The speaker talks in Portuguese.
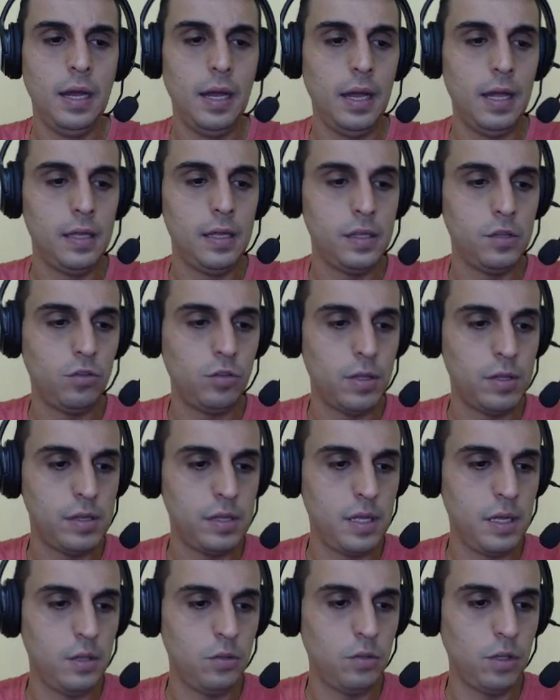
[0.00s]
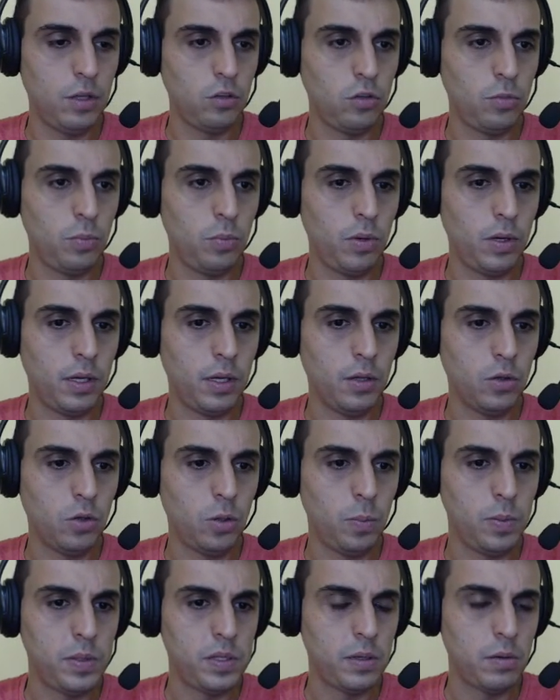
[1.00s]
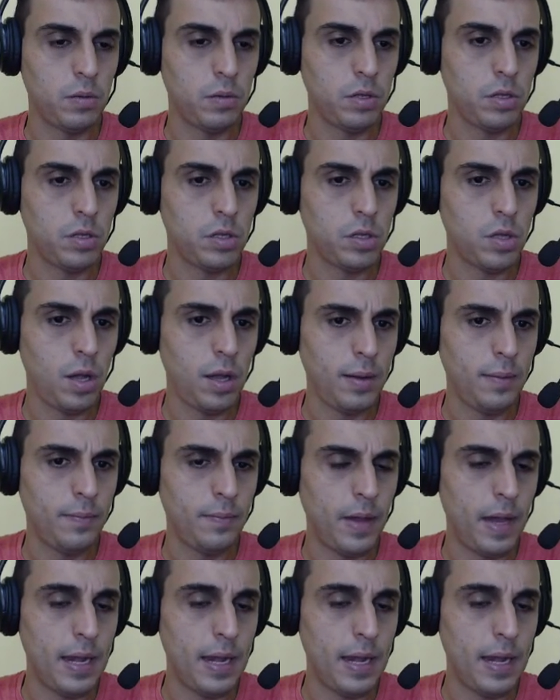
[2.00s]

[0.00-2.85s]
esse GC, gente, porque eu tô precisando só,